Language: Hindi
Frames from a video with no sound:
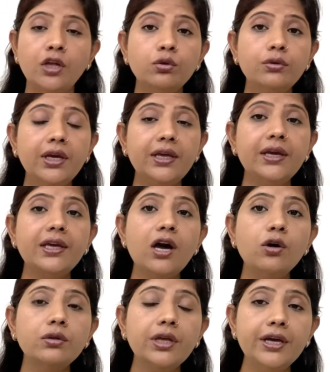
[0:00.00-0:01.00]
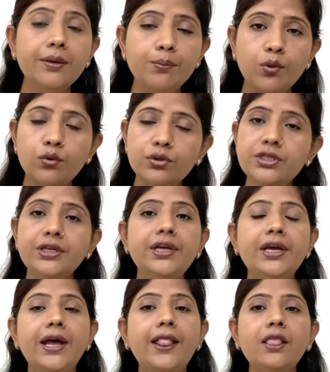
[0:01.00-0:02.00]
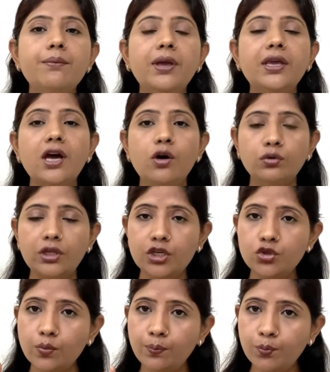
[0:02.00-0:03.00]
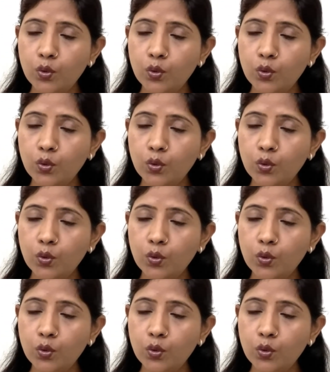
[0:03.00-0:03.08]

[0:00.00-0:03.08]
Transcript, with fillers: तो देखिए क्या होता है भोजन के अंत में क्या होता है जो